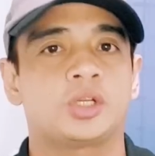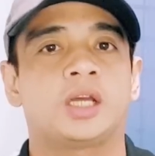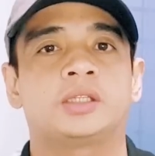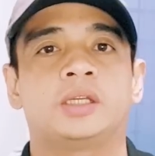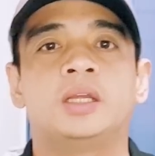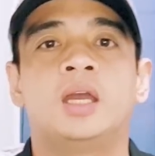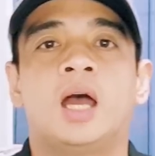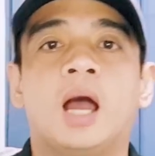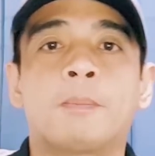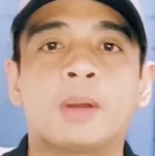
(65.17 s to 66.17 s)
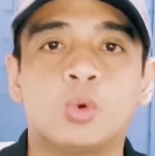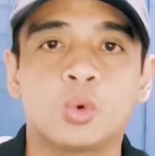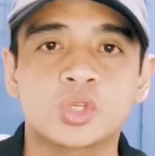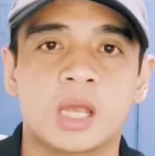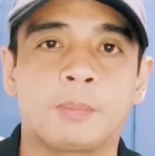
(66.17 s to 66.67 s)
natin, ang
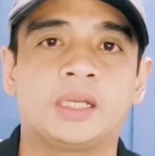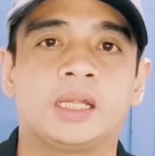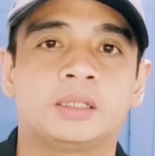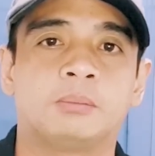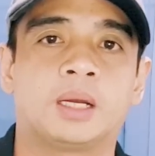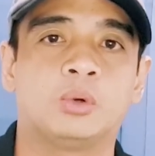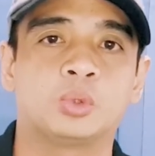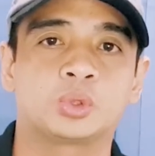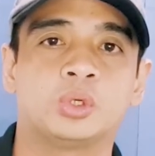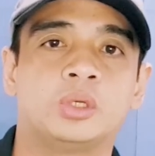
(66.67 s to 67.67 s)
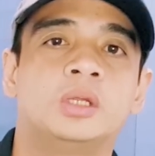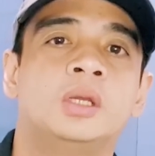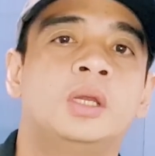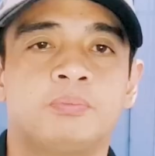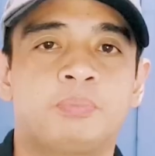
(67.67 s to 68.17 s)
pag-uusapan natin mga utol.
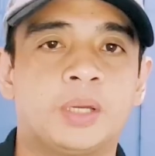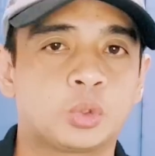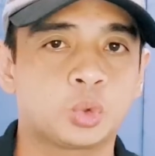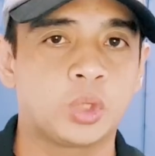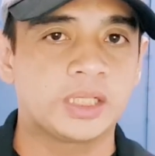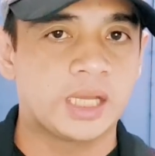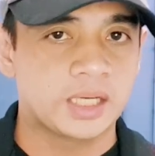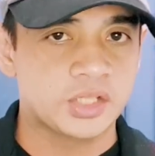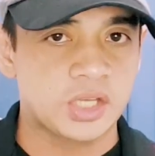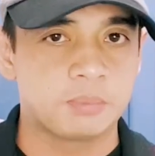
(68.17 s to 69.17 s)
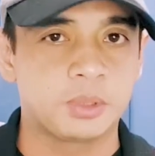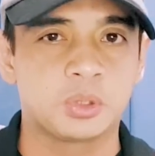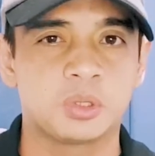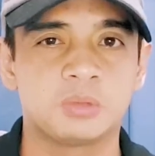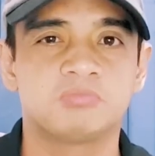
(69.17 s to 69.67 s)
Pero tulad nga na nasabi
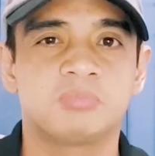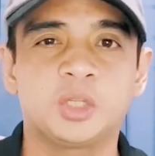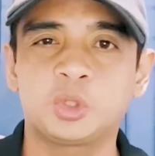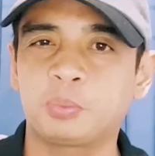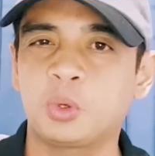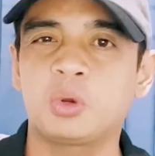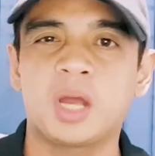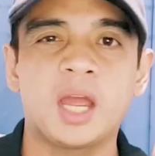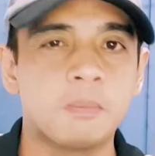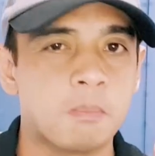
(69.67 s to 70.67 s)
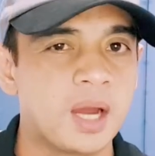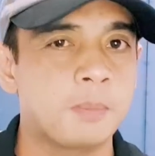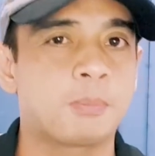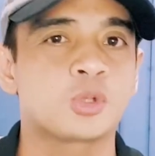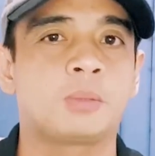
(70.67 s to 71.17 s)
ko, ito po ay
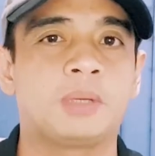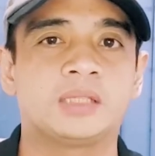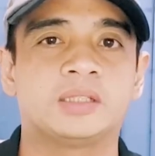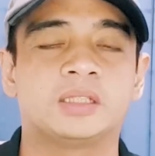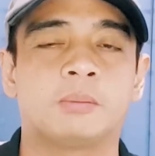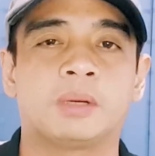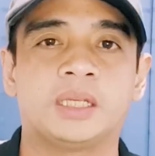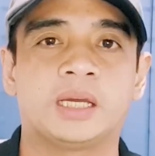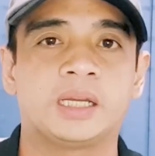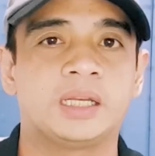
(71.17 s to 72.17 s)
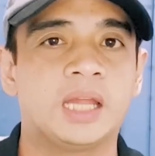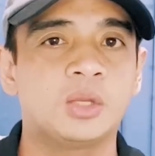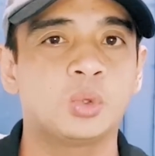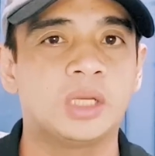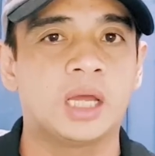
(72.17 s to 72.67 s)
may posibilidad na mangyari
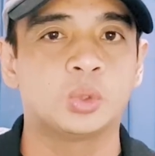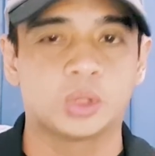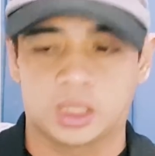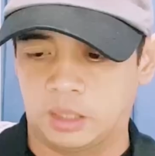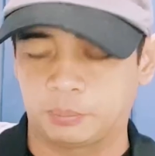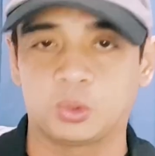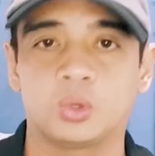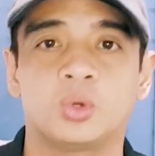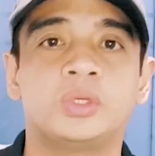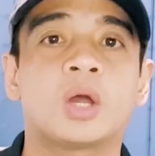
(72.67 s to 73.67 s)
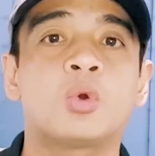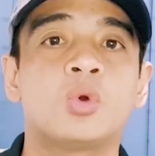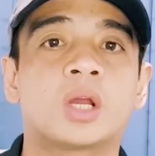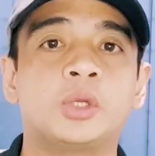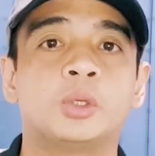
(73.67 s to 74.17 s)
lalong-lalo na nga po na
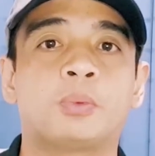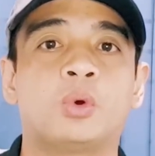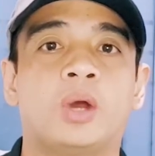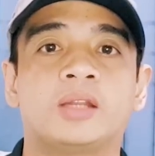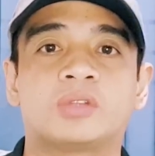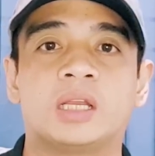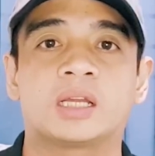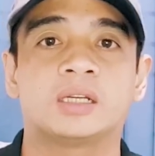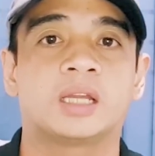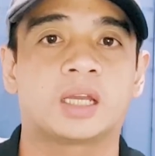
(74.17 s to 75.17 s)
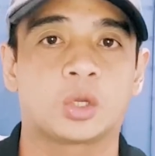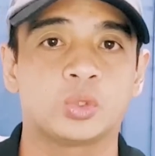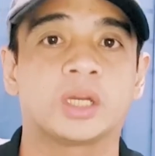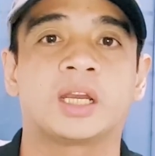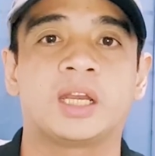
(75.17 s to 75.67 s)
kung kayo po ay talagang
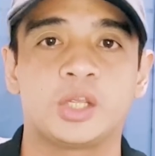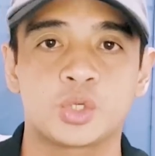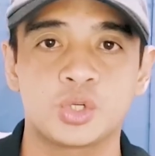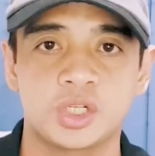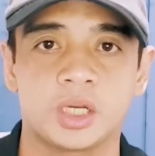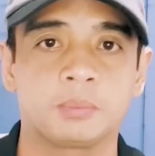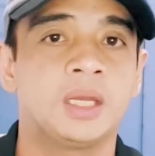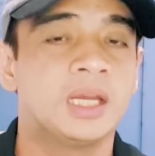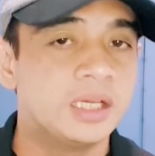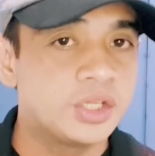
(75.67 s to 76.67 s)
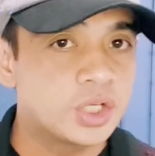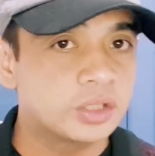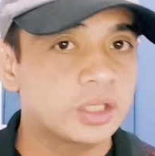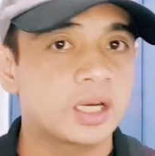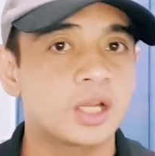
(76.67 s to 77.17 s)
nagkaroon ng relationship,
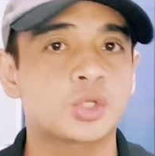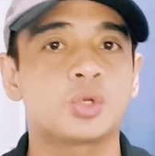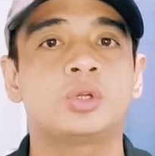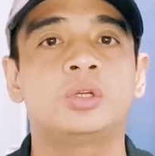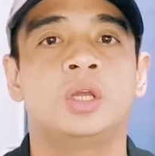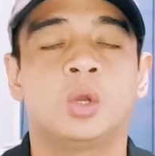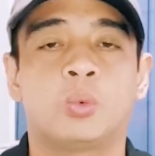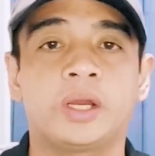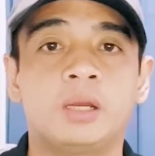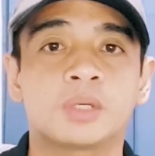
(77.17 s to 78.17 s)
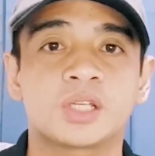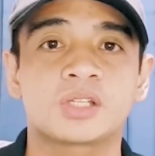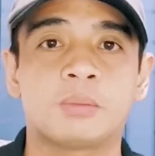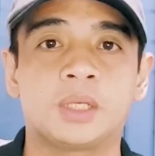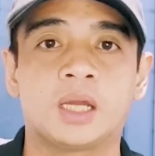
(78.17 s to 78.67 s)
legit na relasyon wherein
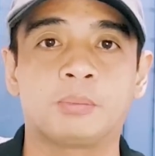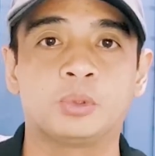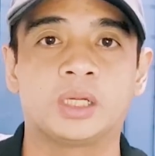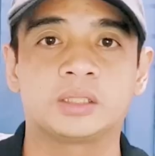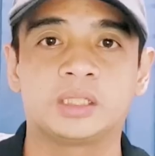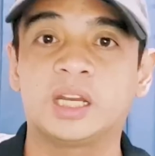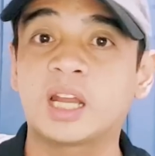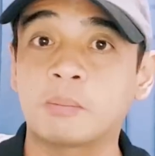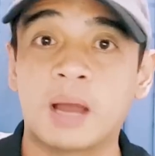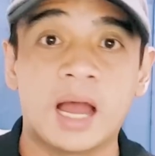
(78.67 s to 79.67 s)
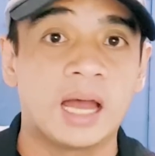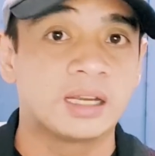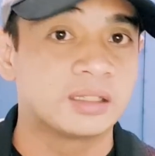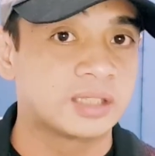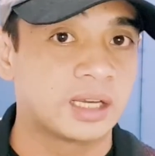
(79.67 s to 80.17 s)
masasabi nga po natin na
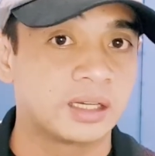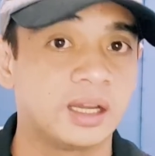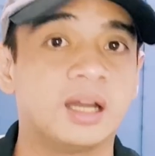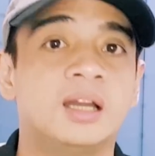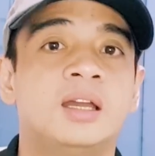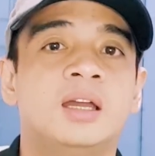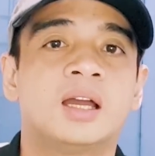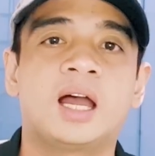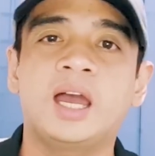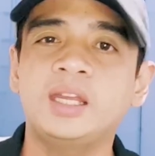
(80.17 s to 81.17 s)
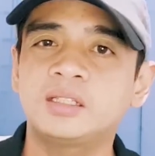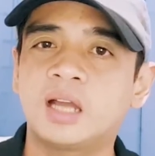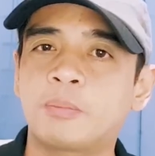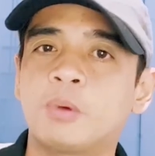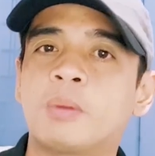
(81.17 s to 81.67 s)
nagmahalan talaga. Kahit
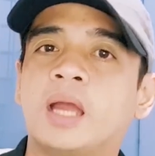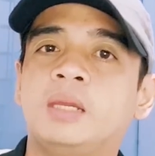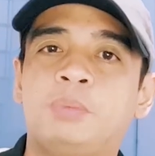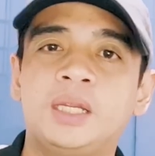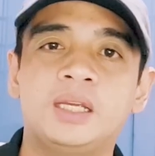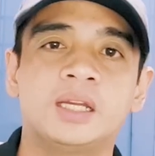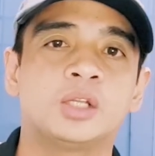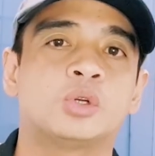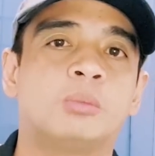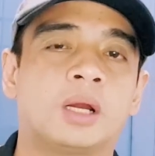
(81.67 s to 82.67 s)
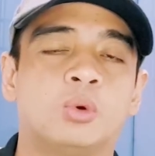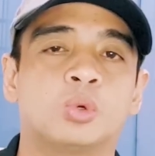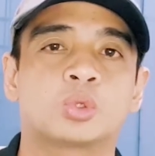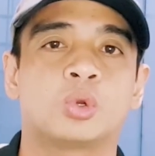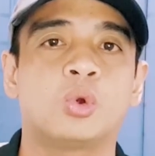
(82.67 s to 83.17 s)
nga po makaibigan ito mga
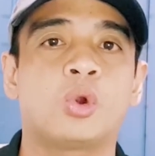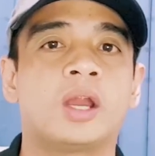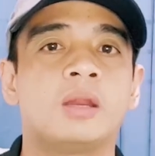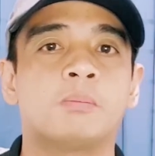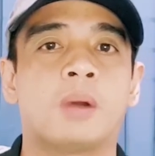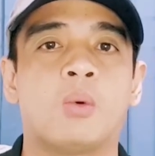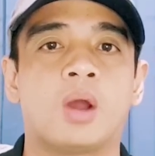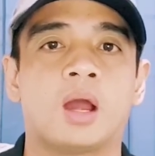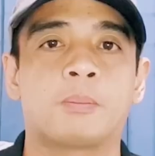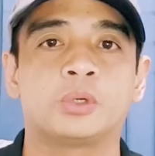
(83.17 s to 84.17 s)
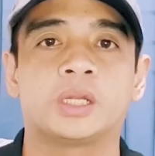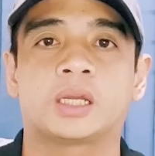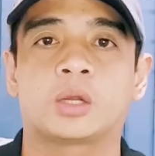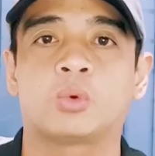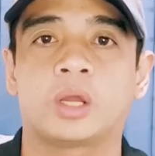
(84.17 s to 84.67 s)
utol or halimbawa nga pong
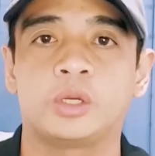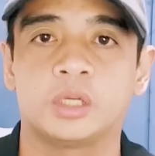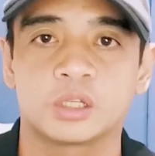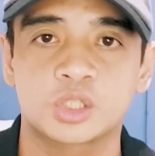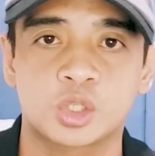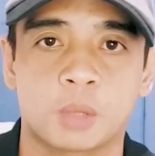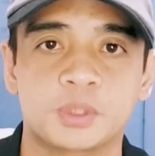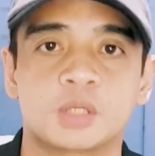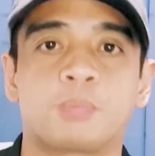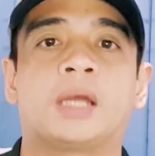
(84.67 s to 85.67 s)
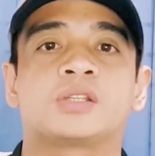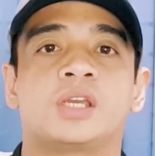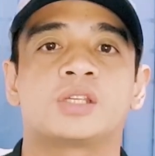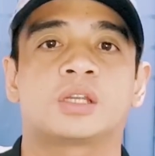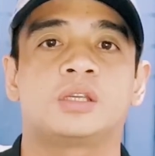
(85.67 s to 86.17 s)
nagkaroon kayo ng soft spot
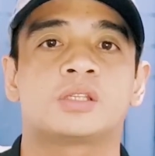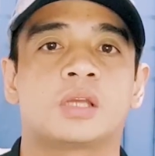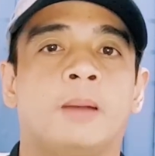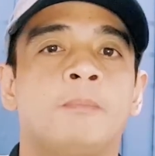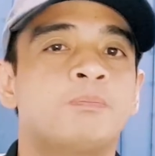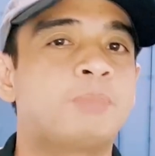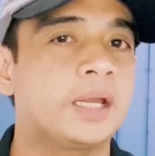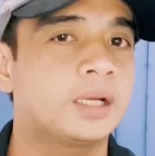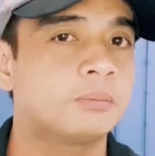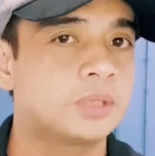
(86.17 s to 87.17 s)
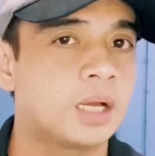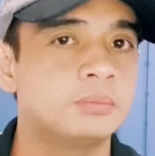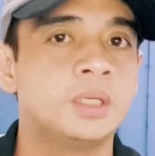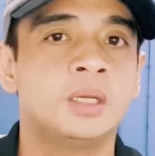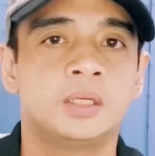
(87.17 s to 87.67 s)
sa isa't isa,
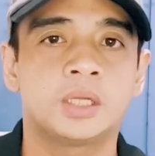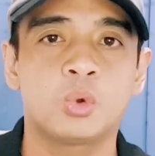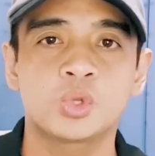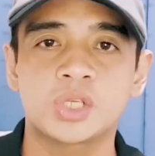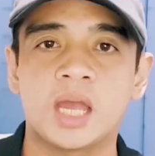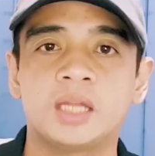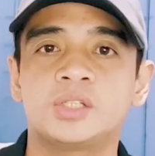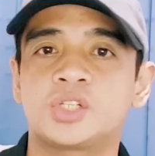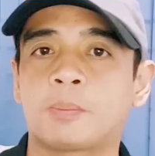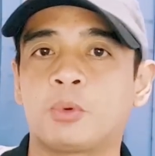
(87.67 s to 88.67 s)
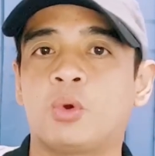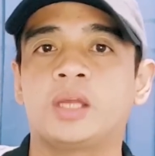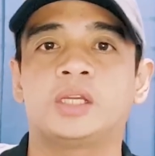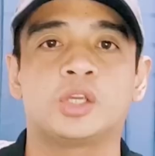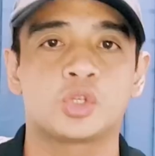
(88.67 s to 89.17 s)
pakiramdam na kung saan siya po
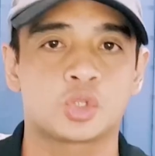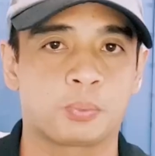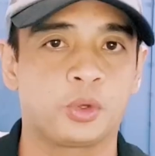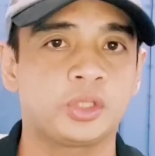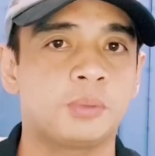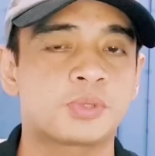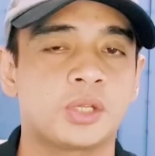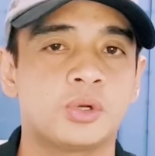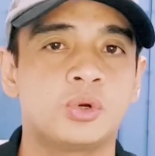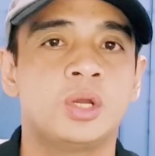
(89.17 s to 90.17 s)
ay naging supportive sa'yo,